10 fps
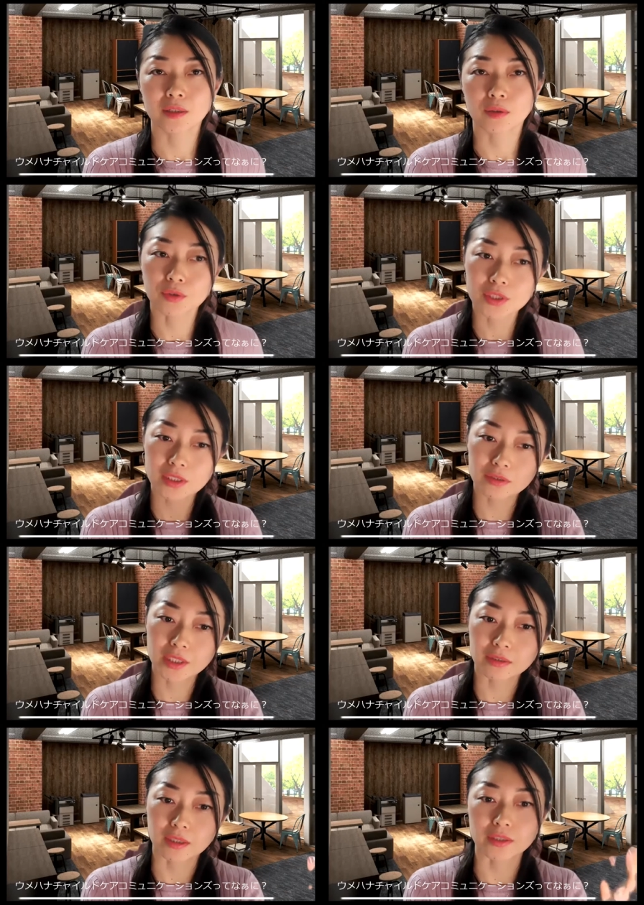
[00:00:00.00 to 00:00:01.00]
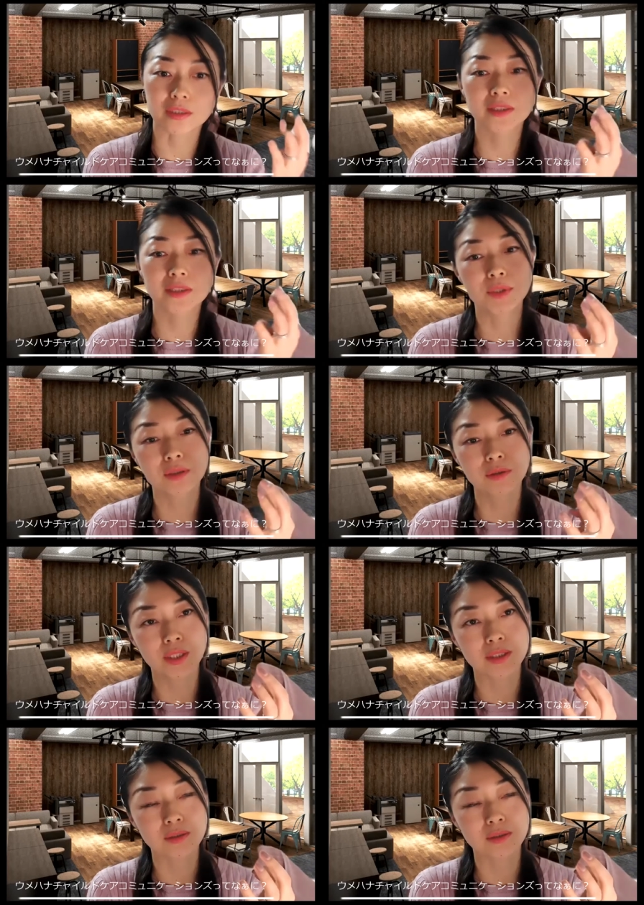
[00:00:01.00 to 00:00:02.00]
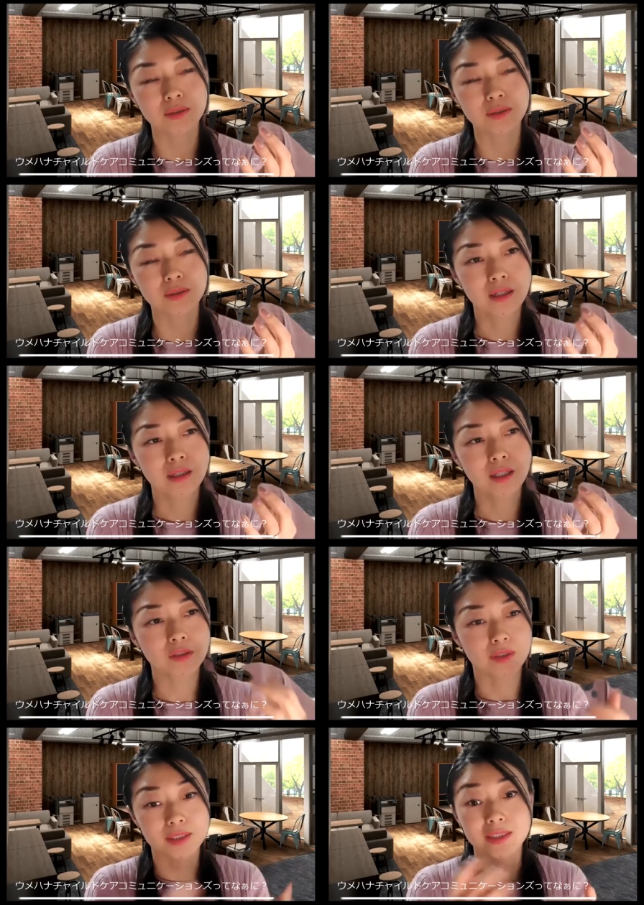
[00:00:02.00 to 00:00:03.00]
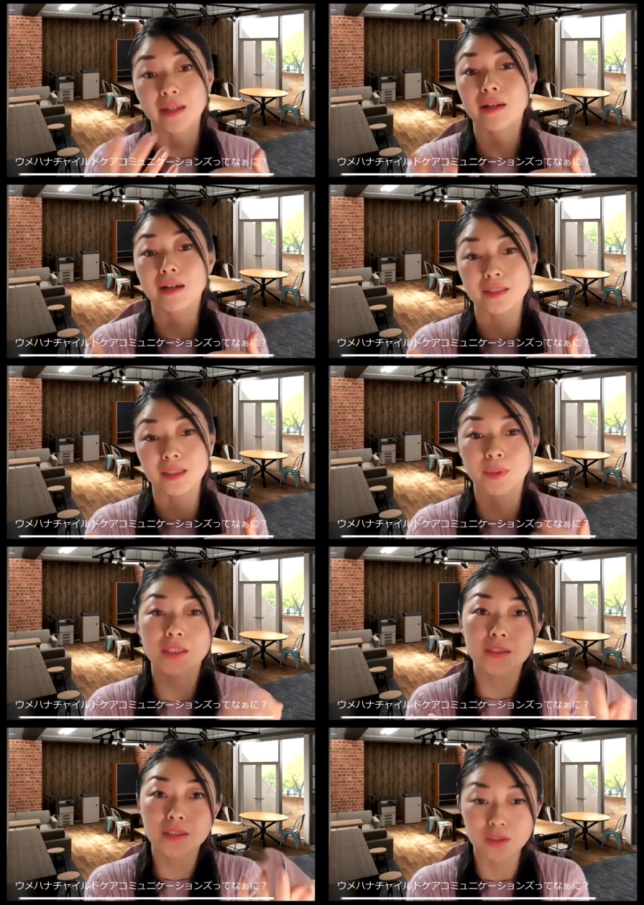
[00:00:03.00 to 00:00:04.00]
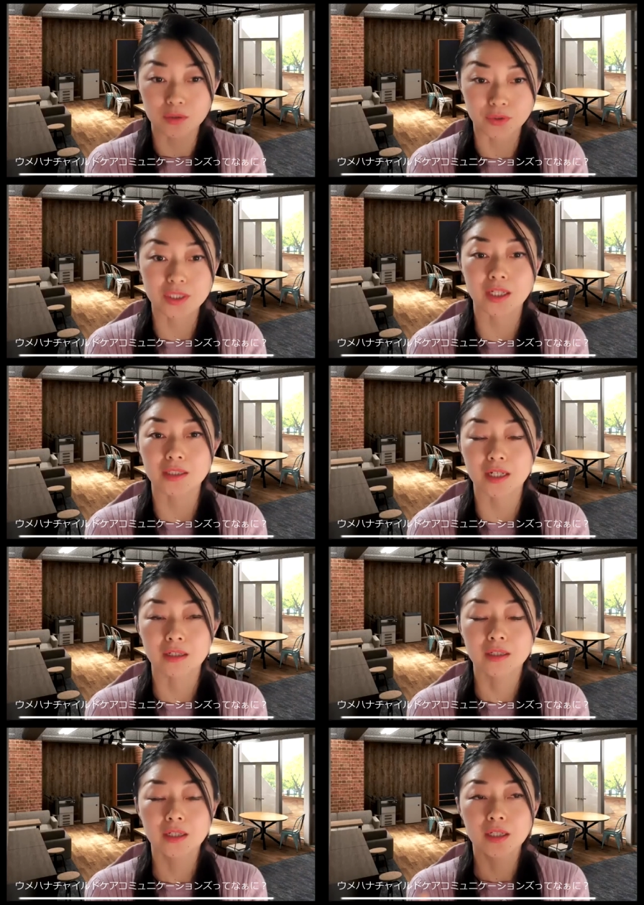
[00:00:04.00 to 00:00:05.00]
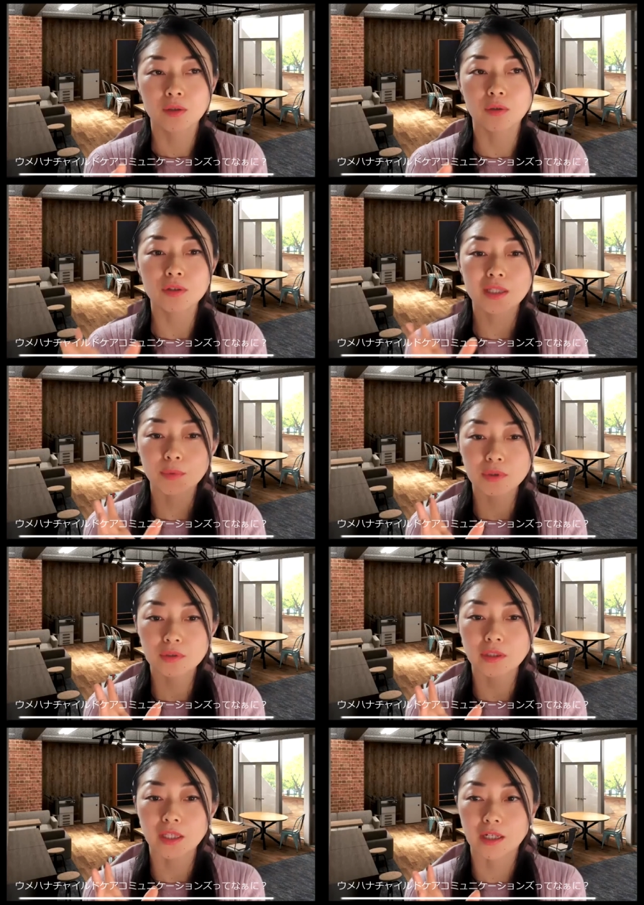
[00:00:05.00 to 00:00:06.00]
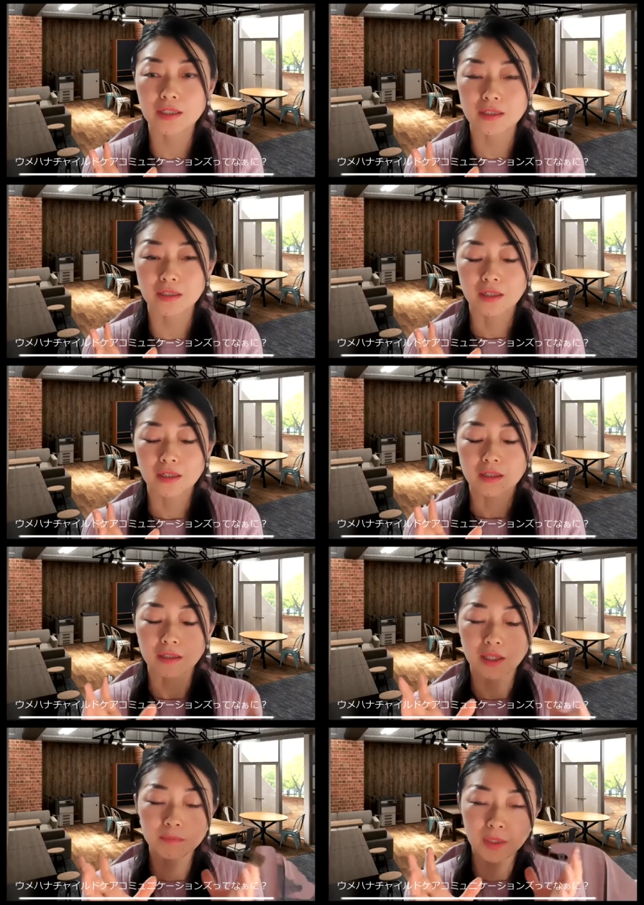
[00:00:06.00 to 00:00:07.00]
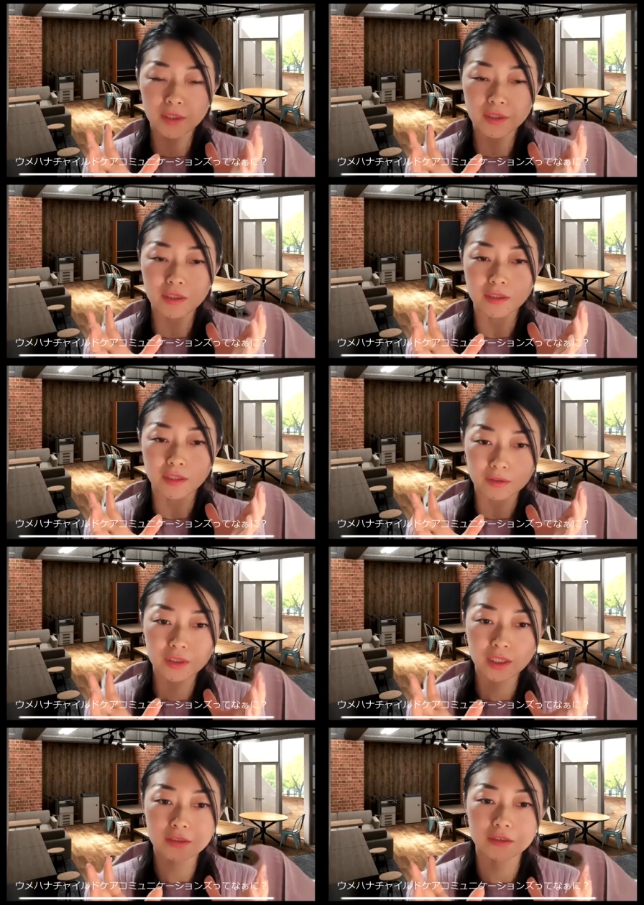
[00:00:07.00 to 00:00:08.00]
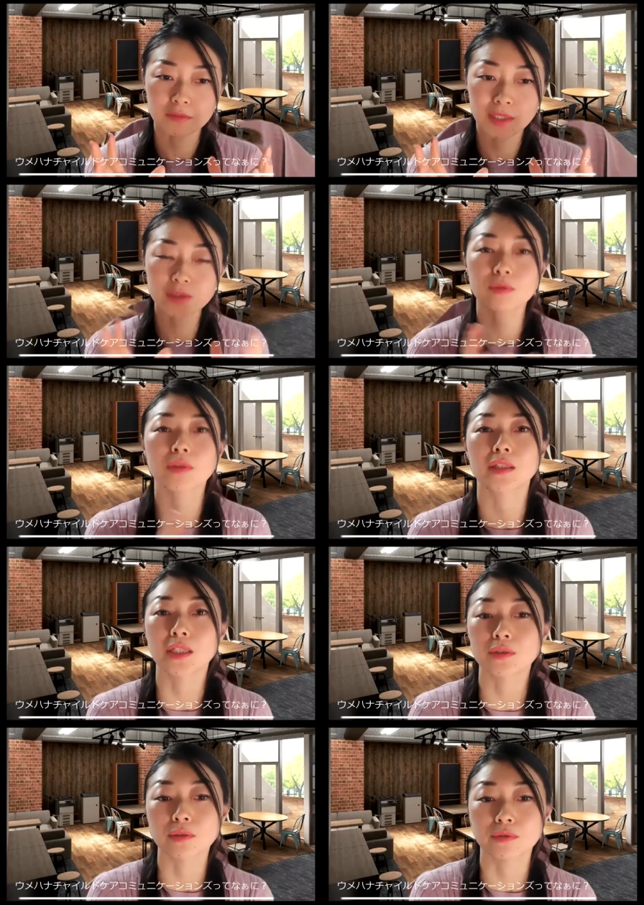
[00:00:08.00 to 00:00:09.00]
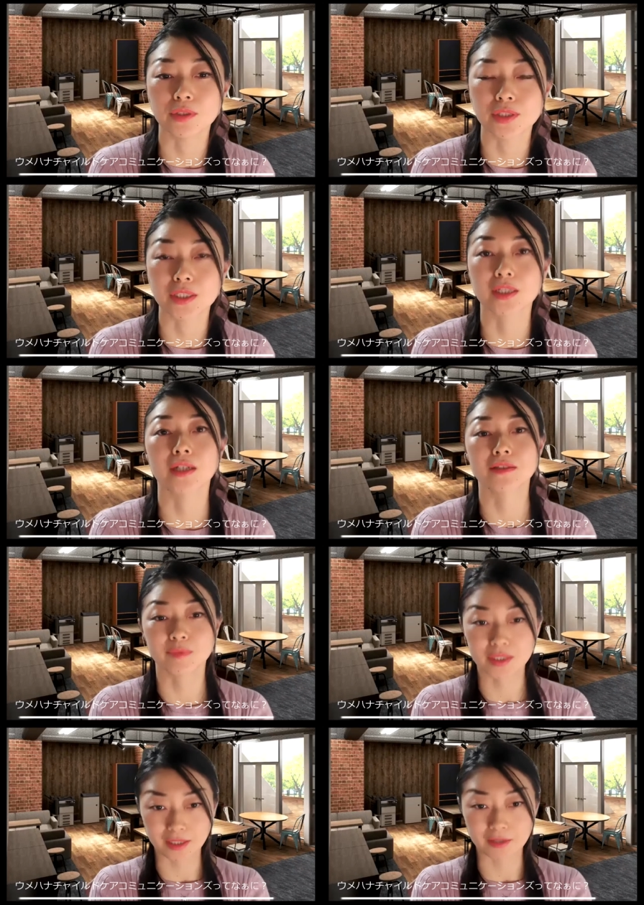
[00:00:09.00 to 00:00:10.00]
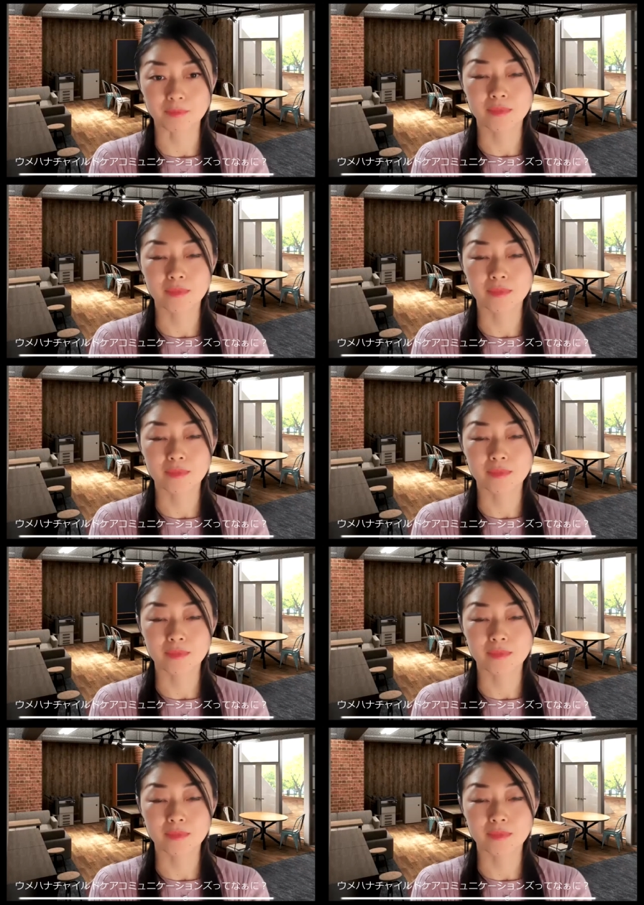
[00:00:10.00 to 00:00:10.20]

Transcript: コーチングですとかシステム思考ですとかあとは伝え方プレゼンテーションの仕方こういったものってやはり現場に役立つメソッドだなというふうに実感しました。